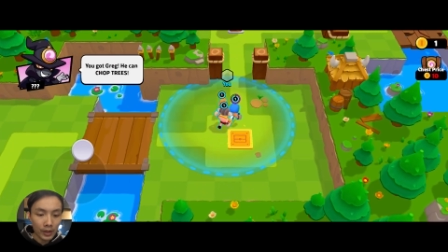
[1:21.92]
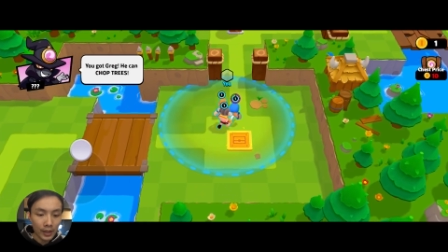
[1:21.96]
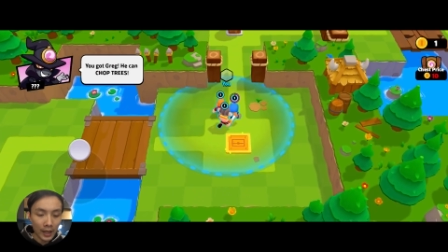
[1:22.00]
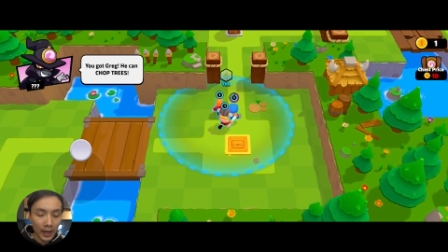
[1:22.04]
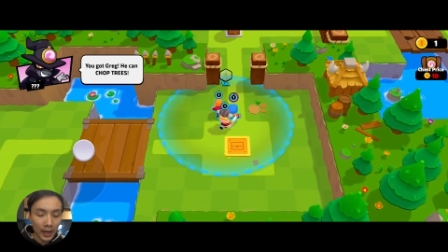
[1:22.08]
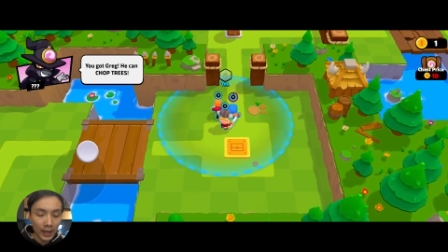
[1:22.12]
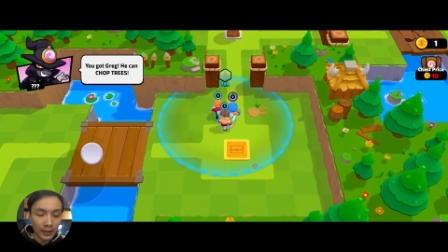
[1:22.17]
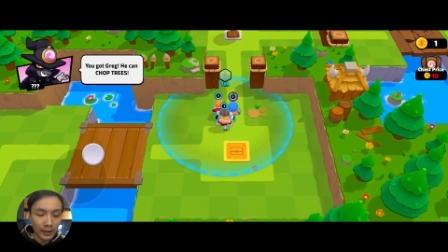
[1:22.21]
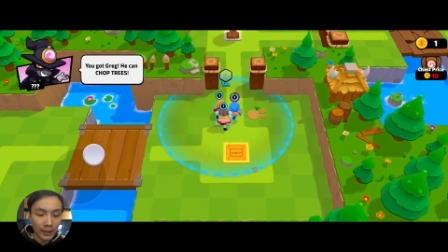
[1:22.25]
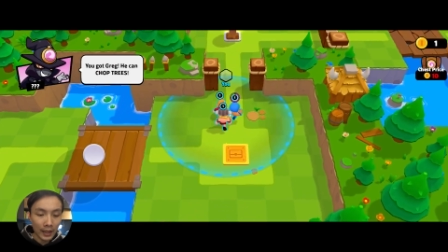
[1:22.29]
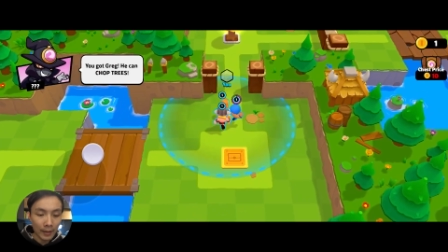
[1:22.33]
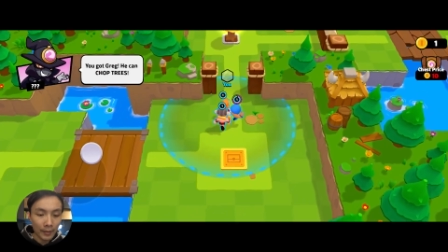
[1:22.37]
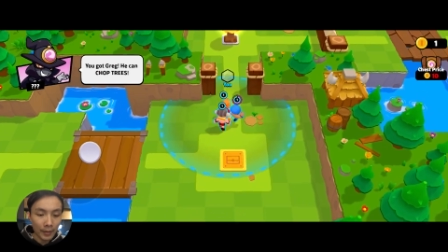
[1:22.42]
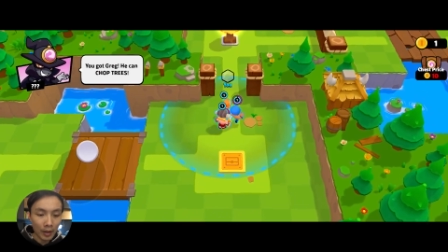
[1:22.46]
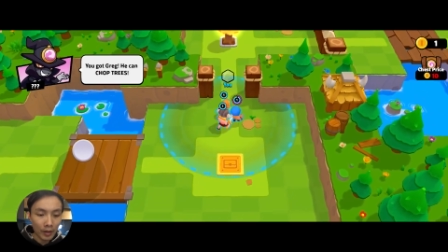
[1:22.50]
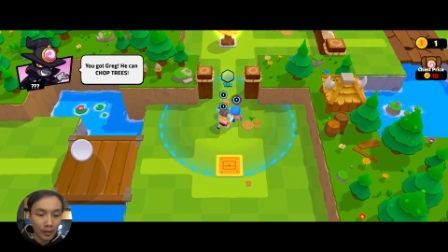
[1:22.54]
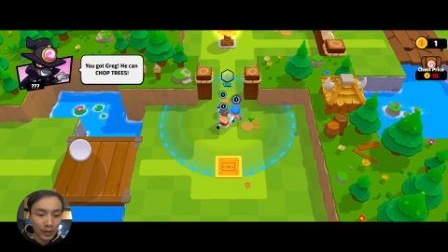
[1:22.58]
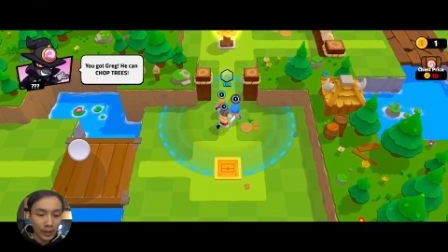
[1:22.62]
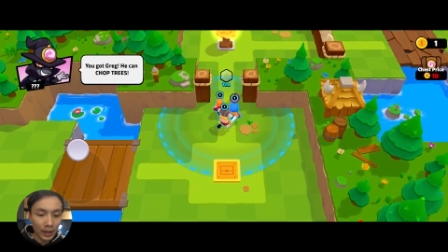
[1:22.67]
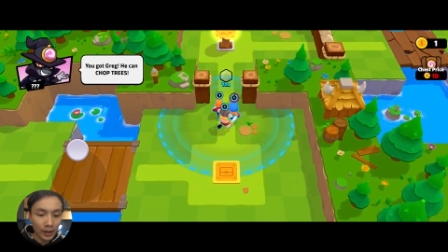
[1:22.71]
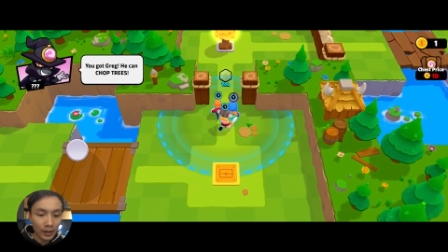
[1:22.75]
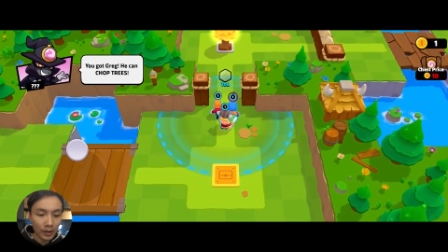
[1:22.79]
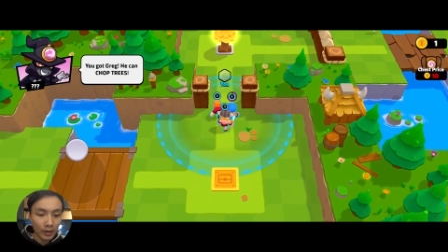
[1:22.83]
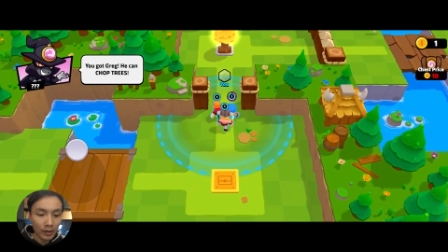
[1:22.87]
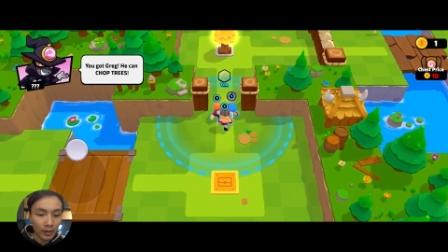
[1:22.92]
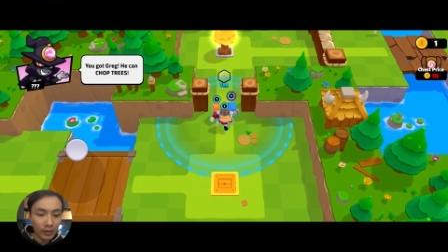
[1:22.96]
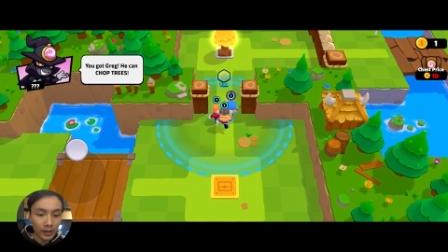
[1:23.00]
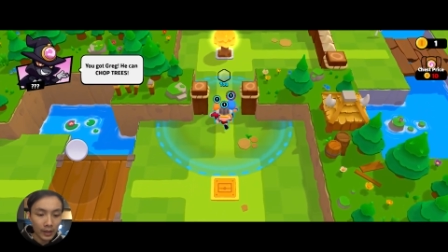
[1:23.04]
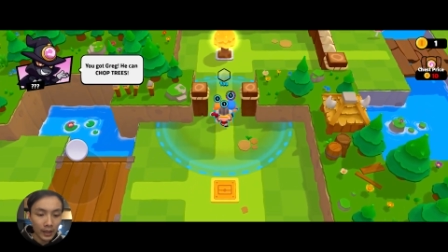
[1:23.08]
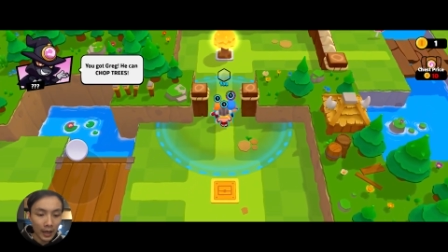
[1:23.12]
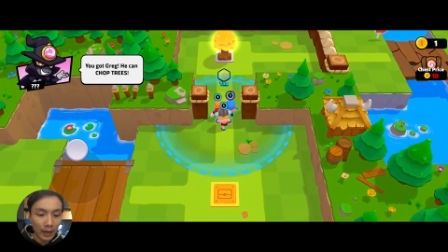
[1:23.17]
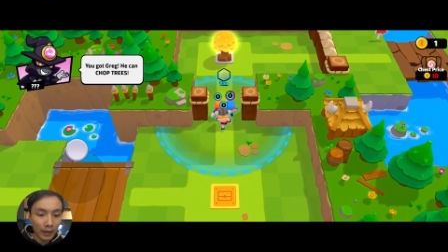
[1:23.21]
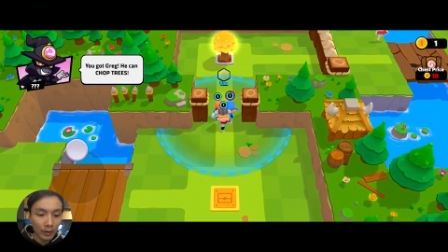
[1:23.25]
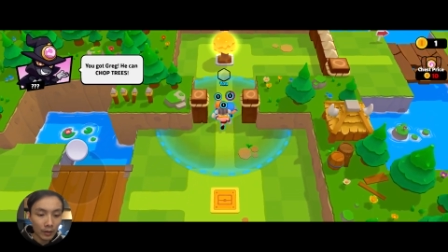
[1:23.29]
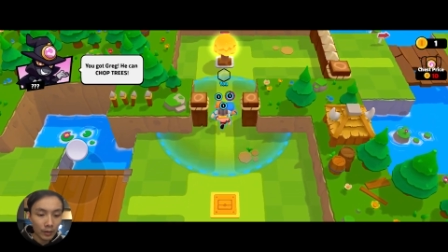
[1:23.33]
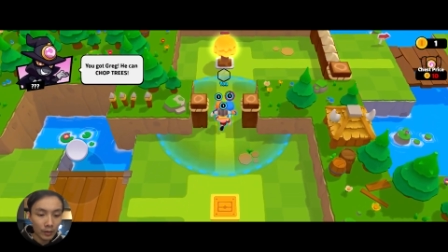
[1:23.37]
箱，拿宝箱就是
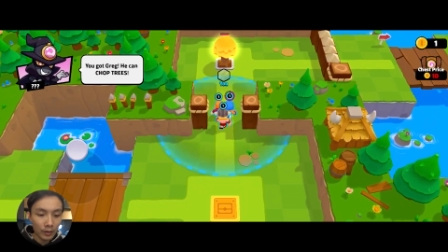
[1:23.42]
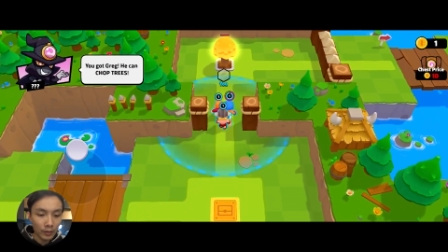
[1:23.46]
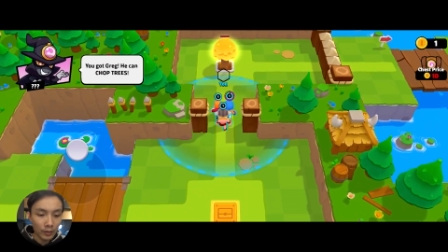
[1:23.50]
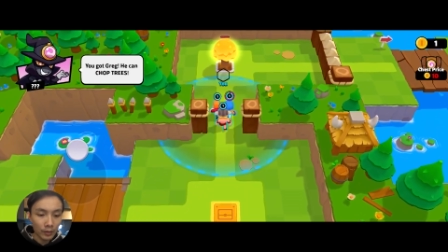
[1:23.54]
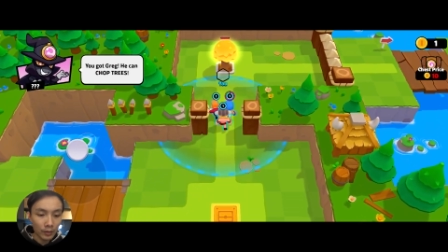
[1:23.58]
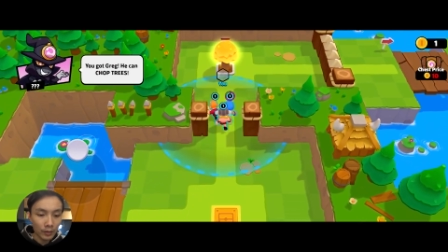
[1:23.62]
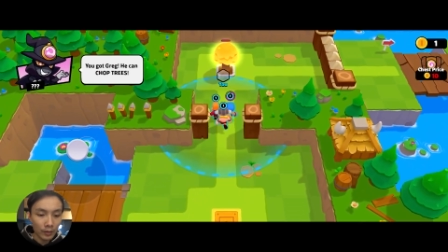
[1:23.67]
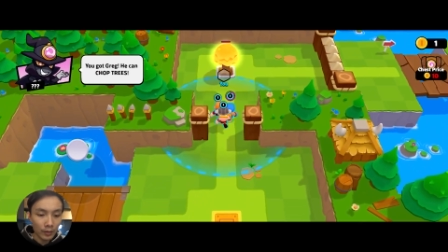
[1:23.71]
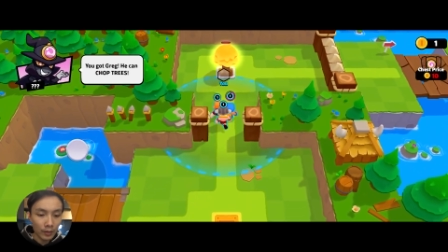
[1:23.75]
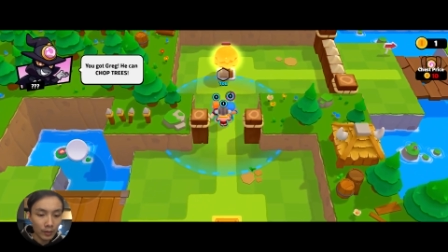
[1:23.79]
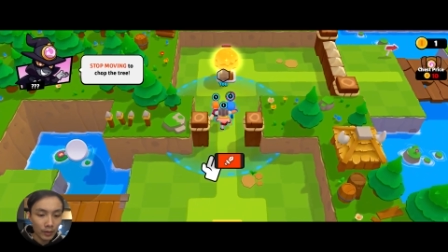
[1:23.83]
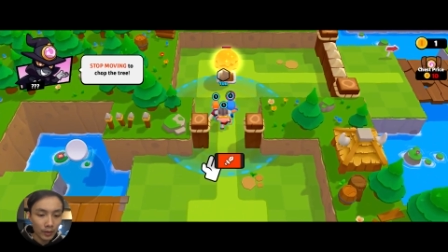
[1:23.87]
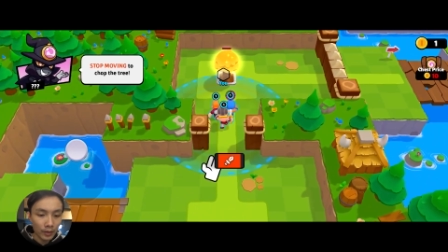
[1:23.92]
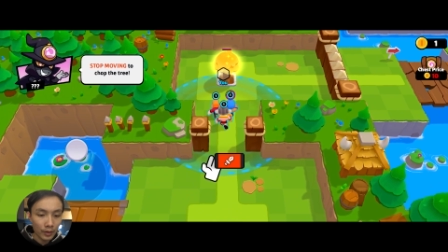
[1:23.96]
加入